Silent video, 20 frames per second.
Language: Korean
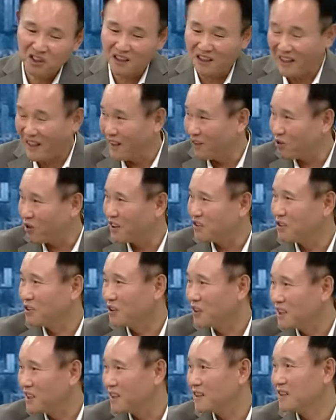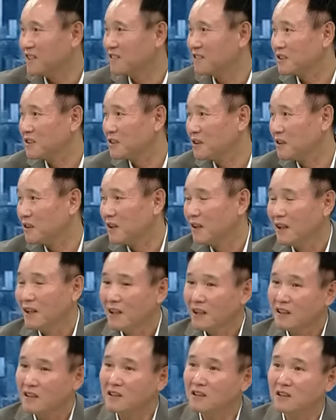계속해서 연기가 됐어요. 음.
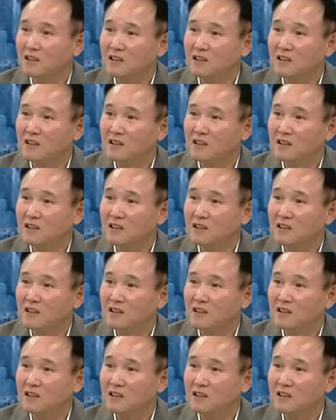그,